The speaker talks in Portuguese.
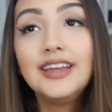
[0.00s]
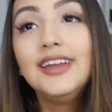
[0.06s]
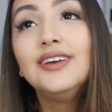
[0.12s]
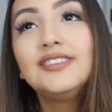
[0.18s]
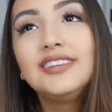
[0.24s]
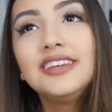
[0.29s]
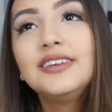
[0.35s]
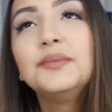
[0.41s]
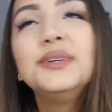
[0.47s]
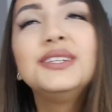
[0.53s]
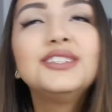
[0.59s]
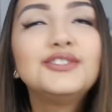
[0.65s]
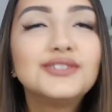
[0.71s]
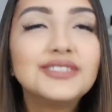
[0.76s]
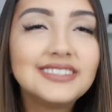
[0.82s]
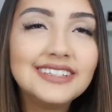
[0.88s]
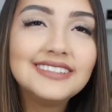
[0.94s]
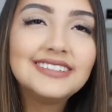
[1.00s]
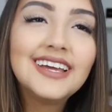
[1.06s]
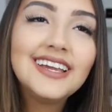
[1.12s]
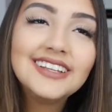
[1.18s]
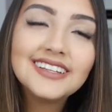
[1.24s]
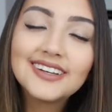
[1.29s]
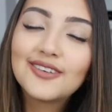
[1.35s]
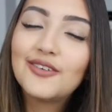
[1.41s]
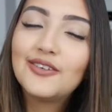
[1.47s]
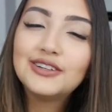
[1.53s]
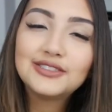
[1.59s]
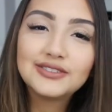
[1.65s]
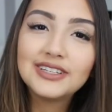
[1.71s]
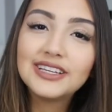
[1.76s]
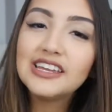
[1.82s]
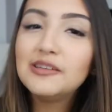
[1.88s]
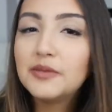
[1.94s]
Eu sei que muitas de vocês ainda
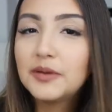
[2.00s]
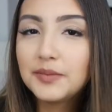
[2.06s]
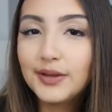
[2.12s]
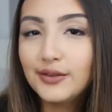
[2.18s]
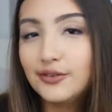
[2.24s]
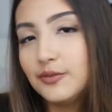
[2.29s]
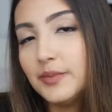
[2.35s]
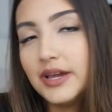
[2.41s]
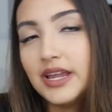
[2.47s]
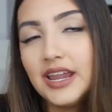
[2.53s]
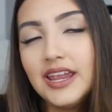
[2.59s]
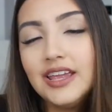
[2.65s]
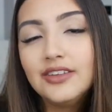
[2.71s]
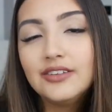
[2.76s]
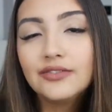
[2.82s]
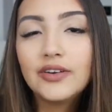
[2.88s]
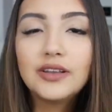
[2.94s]
gostam daquele papel de parede.